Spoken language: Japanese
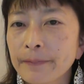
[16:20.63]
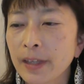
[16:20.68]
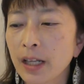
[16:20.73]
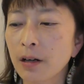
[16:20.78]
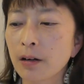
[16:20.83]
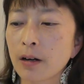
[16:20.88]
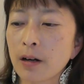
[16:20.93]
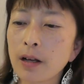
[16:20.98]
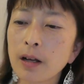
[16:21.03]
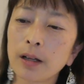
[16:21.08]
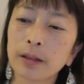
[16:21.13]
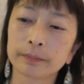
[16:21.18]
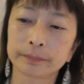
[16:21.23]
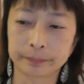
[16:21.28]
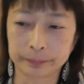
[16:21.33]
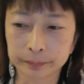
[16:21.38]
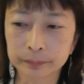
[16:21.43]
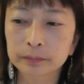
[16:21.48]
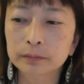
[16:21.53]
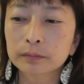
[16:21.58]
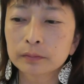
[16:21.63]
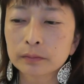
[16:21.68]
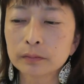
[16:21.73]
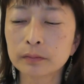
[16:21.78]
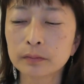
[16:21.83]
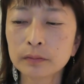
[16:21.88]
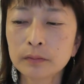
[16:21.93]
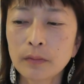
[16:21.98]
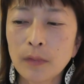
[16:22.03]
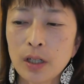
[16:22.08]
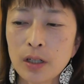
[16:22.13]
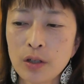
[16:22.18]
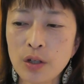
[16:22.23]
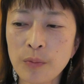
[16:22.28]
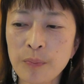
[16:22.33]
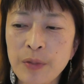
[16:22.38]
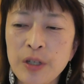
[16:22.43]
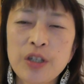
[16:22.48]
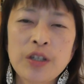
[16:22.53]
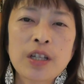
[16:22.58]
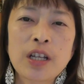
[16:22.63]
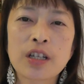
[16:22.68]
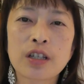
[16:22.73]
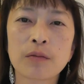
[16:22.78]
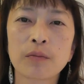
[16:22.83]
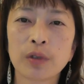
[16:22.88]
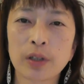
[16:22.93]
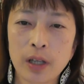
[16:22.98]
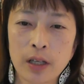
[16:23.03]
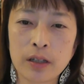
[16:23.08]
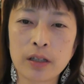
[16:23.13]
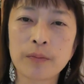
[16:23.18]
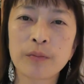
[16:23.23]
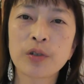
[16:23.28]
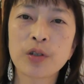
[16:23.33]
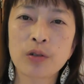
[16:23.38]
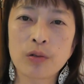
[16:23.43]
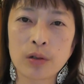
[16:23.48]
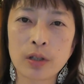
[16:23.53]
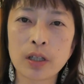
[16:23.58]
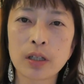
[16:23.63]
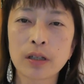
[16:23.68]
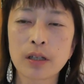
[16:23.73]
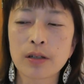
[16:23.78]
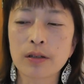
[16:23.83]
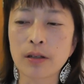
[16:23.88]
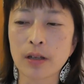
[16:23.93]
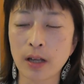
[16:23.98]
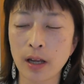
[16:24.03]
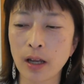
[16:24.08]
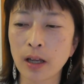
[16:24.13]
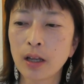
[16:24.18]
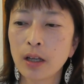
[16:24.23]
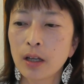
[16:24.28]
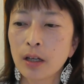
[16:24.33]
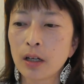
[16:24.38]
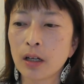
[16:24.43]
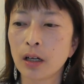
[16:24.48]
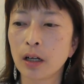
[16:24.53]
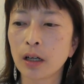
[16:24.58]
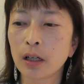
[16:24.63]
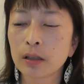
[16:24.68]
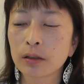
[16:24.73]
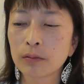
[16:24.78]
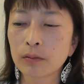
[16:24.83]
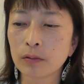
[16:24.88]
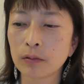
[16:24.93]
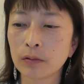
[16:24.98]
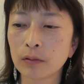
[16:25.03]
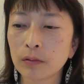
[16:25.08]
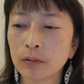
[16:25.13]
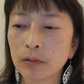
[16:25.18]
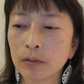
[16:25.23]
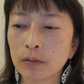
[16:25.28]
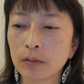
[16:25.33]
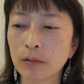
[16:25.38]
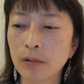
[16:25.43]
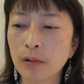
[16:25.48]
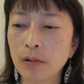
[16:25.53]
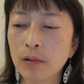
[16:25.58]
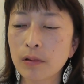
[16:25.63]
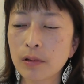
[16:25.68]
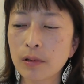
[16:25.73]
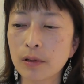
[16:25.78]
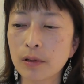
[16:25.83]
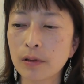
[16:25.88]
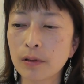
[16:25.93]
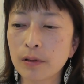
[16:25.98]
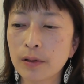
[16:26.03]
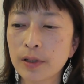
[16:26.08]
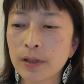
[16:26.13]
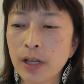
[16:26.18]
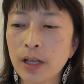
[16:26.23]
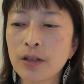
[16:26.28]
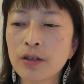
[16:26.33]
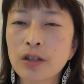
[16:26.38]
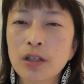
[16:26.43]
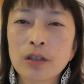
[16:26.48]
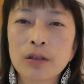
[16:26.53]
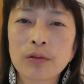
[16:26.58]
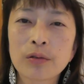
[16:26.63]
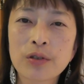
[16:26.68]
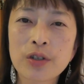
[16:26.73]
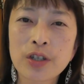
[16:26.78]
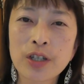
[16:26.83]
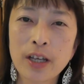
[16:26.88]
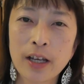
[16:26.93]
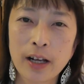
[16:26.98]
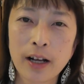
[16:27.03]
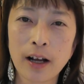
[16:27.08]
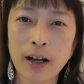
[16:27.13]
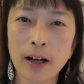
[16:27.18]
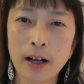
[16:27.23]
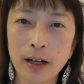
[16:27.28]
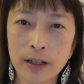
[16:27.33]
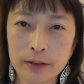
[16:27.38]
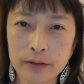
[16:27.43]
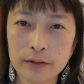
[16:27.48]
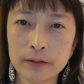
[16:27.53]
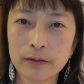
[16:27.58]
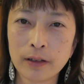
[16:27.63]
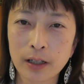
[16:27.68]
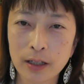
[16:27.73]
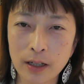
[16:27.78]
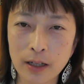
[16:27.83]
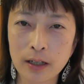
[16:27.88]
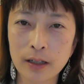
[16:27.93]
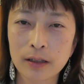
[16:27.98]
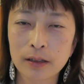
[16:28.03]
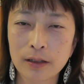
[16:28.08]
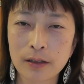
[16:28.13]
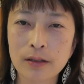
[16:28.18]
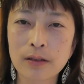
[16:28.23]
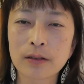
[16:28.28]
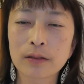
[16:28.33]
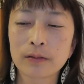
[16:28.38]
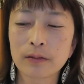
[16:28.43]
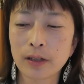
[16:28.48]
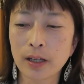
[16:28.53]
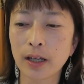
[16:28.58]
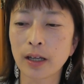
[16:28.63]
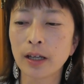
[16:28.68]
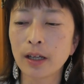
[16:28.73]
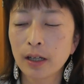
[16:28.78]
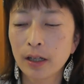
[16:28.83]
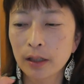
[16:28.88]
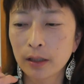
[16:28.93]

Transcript: だからビジネスも何でも一緒でですねあの先人の知恵があるわけですよね。